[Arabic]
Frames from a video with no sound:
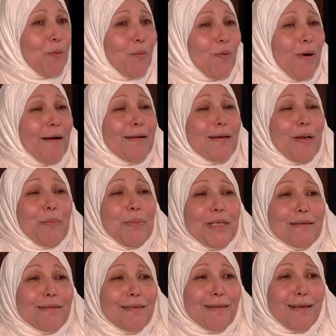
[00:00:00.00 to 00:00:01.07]
وأكرمني
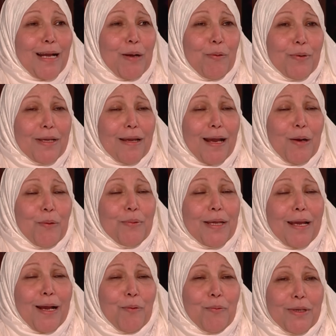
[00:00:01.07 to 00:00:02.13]
كتير قوي قوي
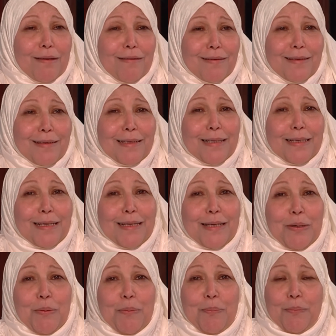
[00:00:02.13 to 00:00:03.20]
قوي
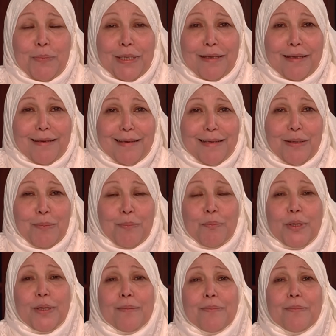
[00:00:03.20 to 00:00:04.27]
بإيه؟
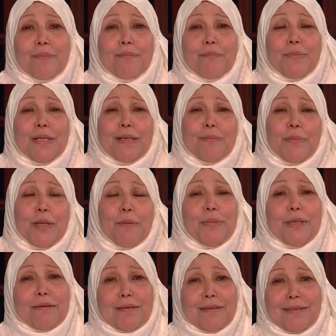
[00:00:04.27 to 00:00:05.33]
ب... ب...
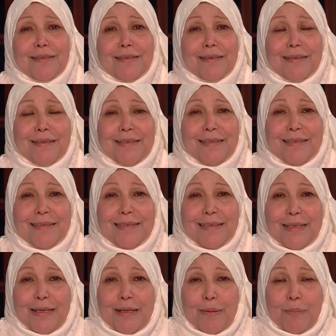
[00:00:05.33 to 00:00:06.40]
بالبر
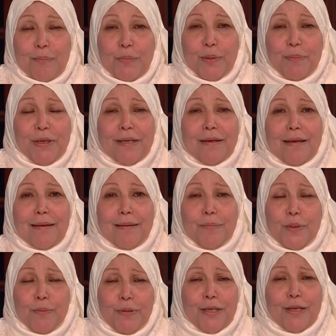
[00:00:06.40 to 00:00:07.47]
ببر
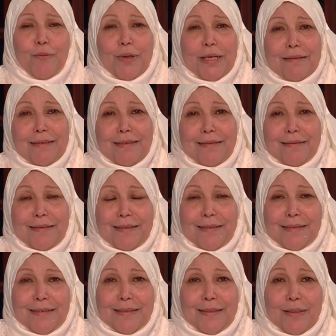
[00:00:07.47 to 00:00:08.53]
ببر الوالدين
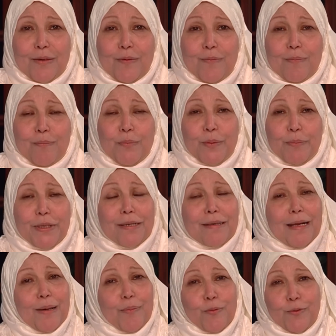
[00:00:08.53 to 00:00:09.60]

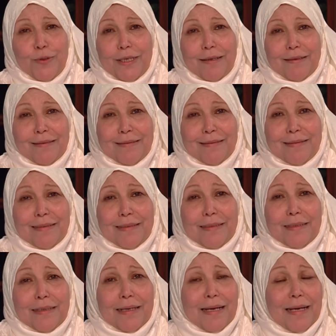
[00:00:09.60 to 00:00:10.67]
ببر أبويا
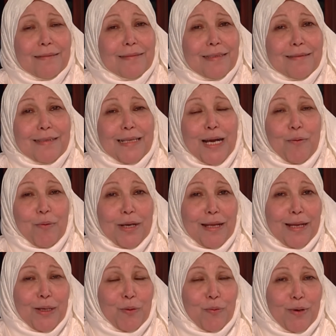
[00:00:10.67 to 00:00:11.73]
خدت الدعوة
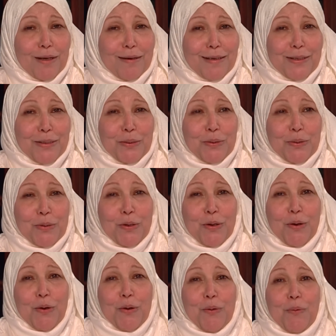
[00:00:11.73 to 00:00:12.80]
الحلوة
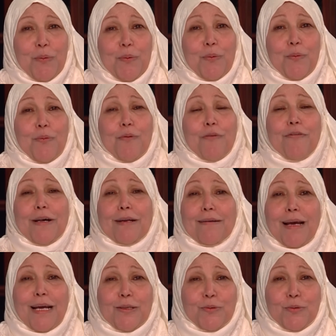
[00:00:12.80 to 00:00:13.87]

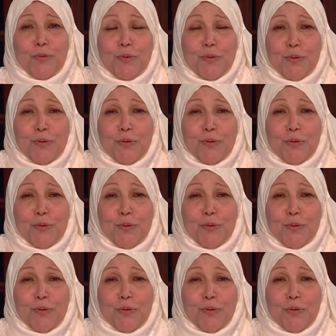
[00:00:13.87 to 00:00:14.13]
وفرحته